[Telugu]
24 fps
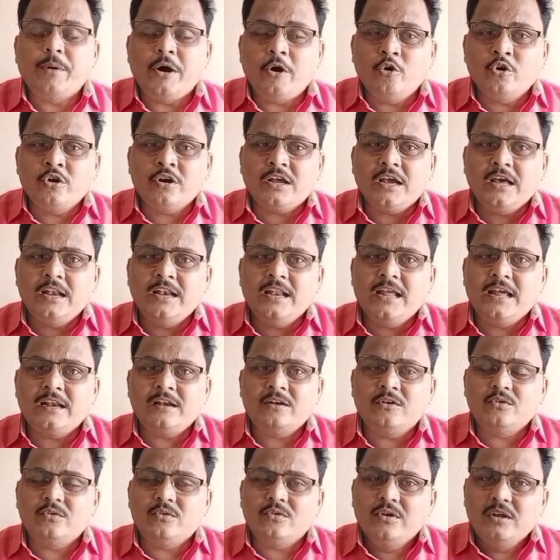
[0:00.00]
పవన్
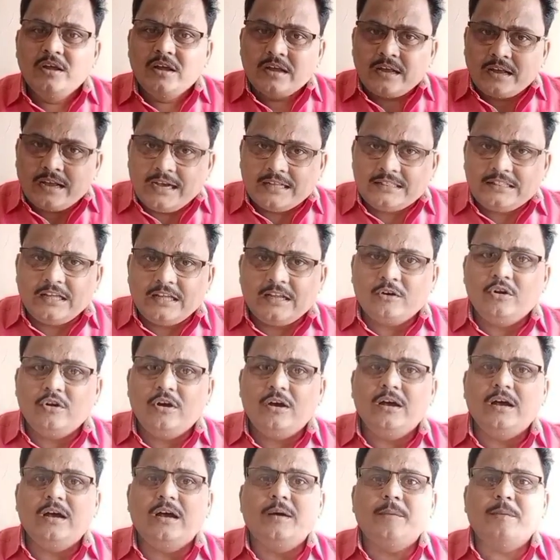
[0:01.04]
కళ్యాణ్ గత
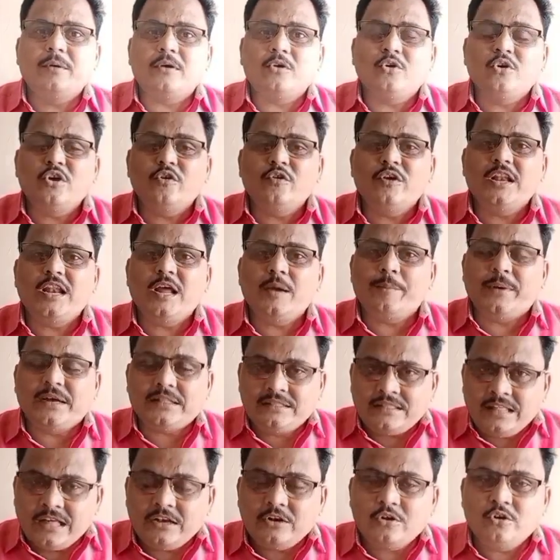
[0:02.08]
రెండు వేల
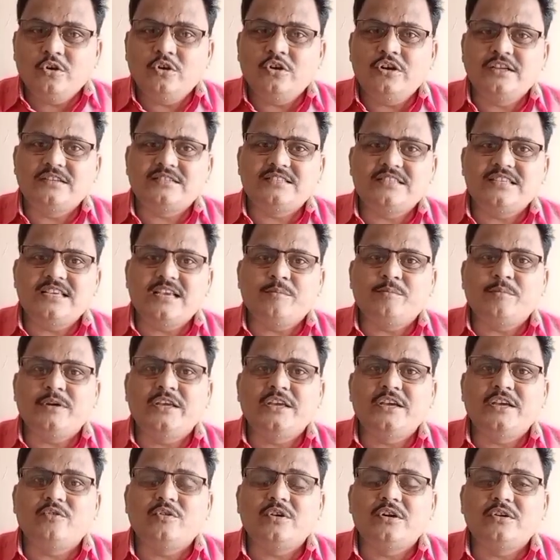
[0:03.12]
పద్నాలుగులోనే సీఎం
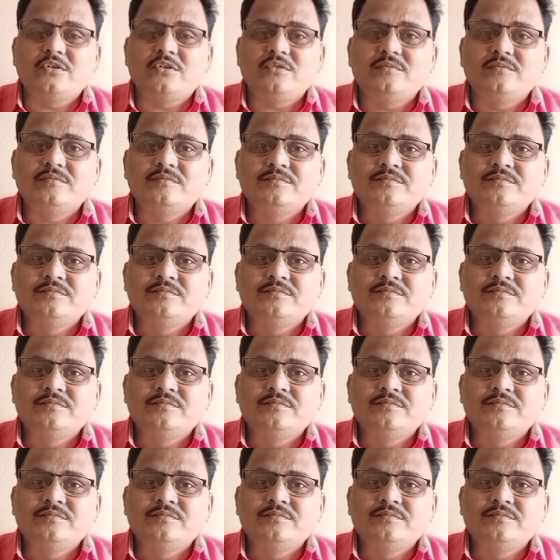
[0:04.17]
అయ్యేవాడు